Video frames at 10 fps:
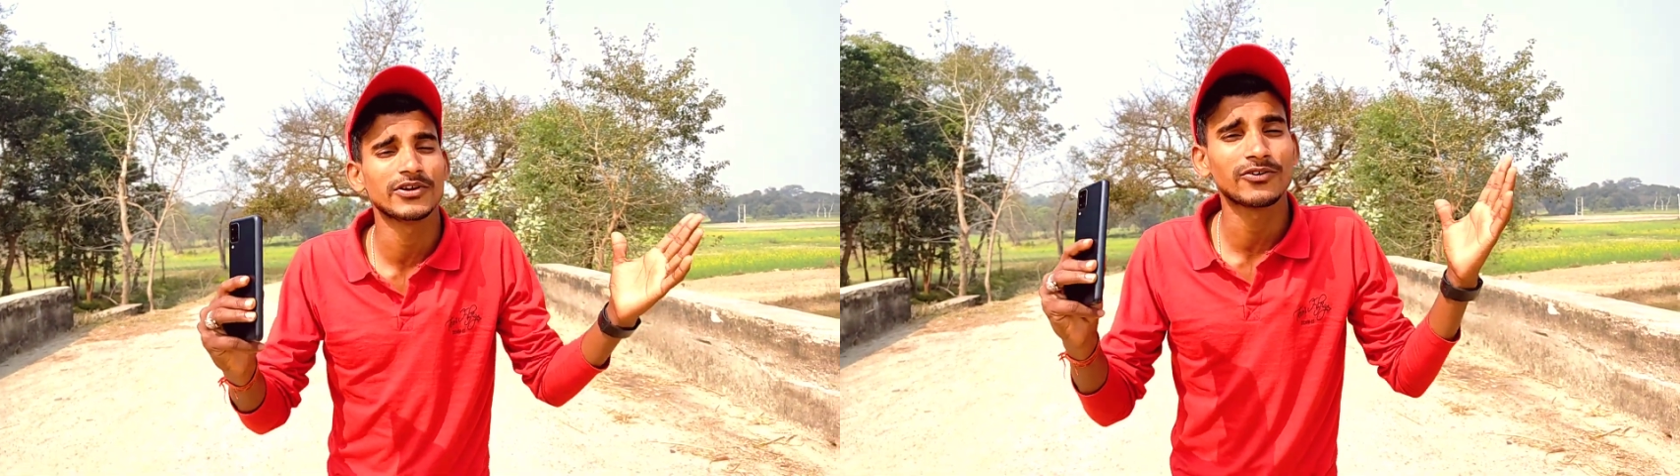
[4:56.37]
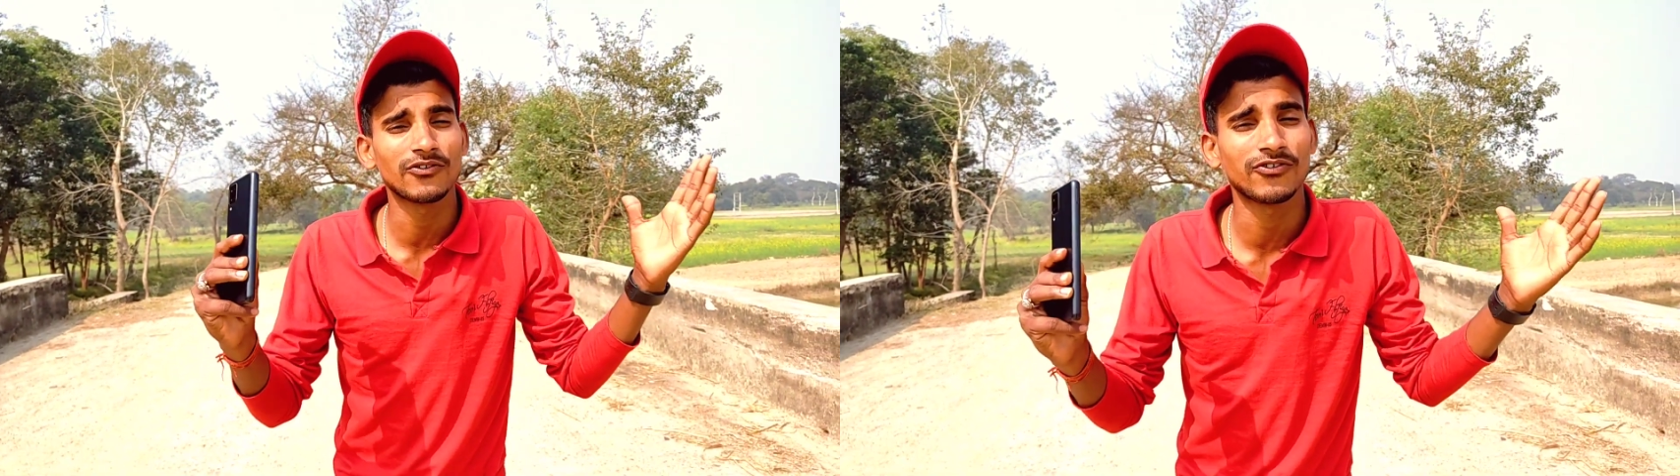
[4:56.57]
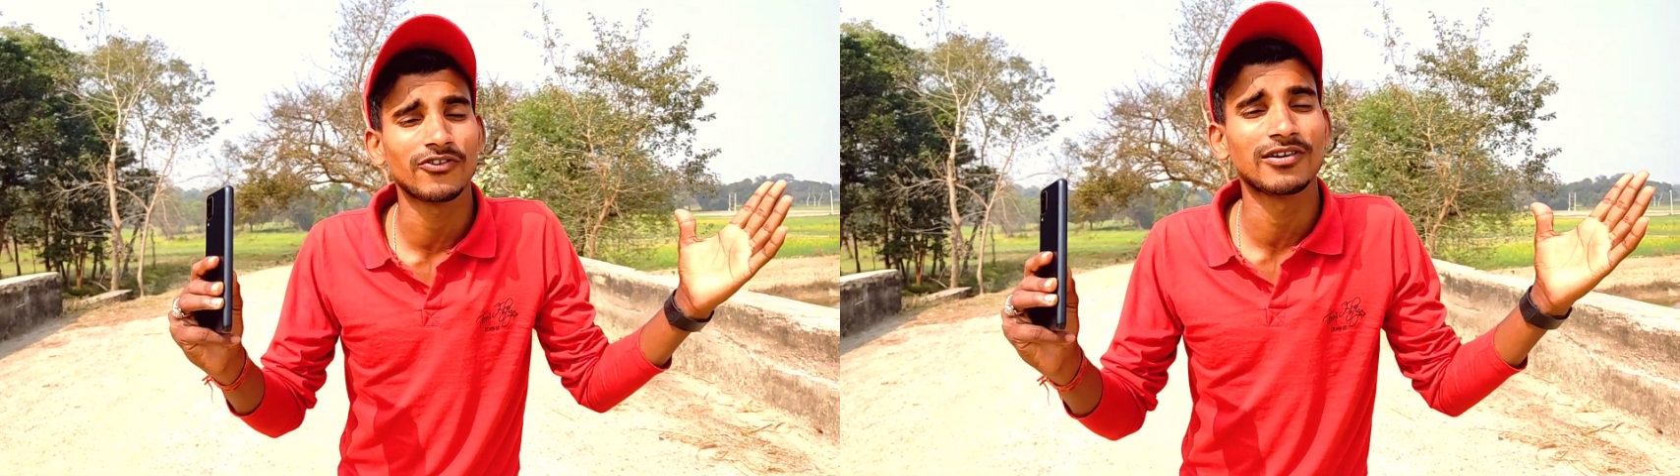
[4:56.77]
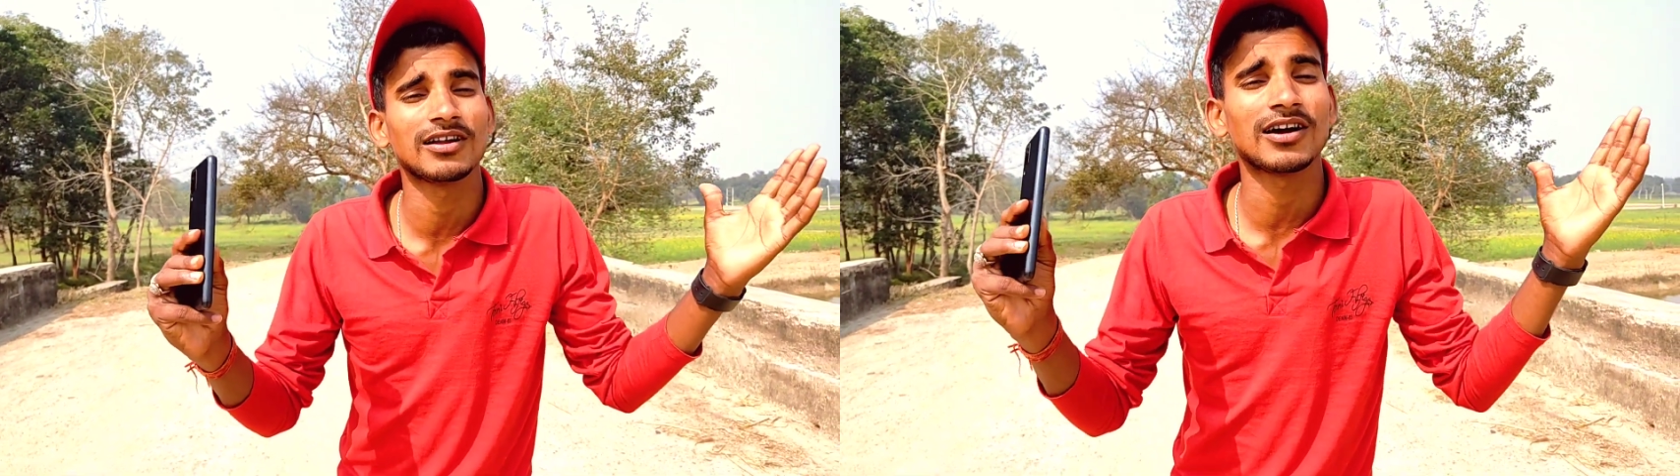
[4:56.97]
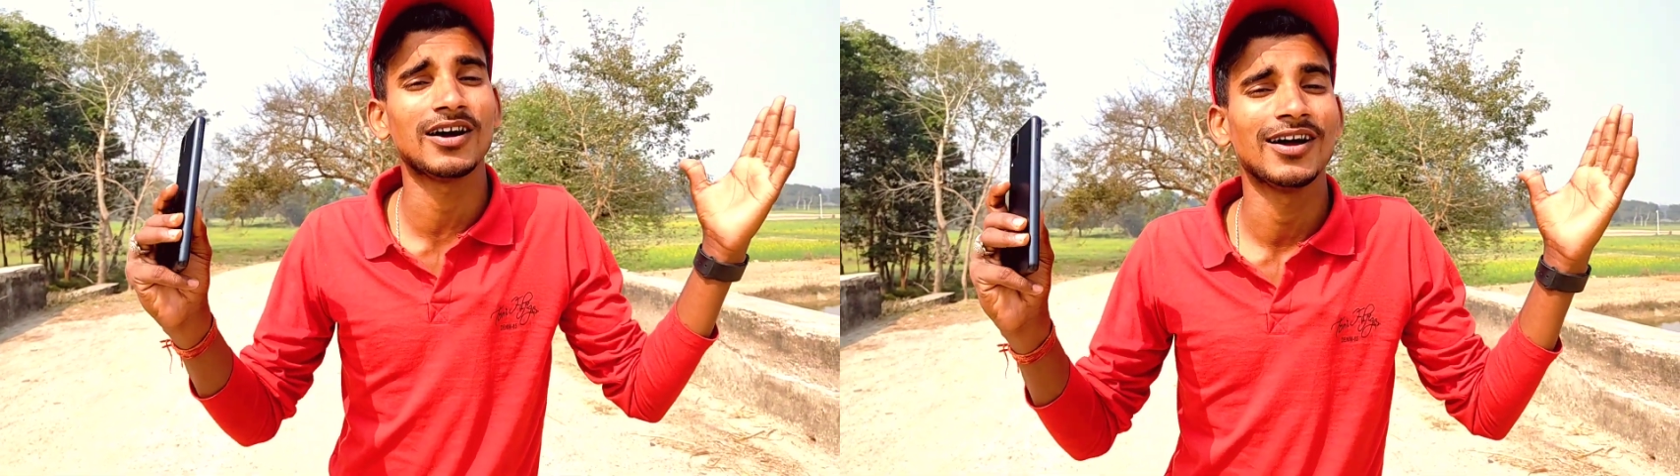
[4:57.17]
मेरे को
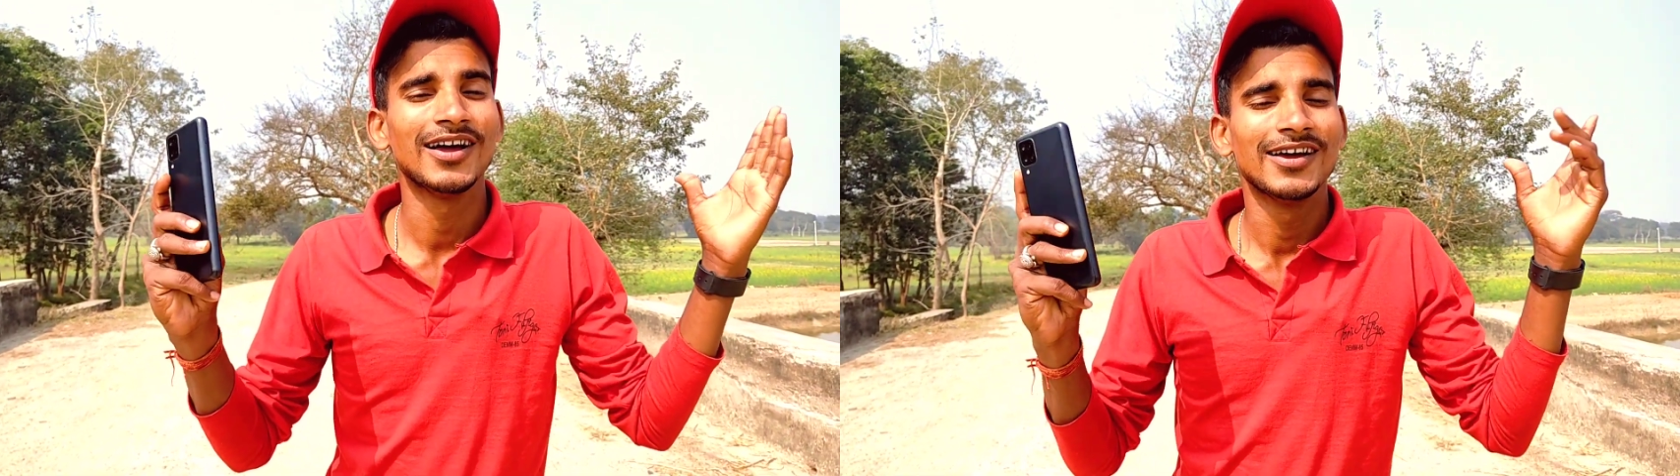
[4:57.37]
फोन लगा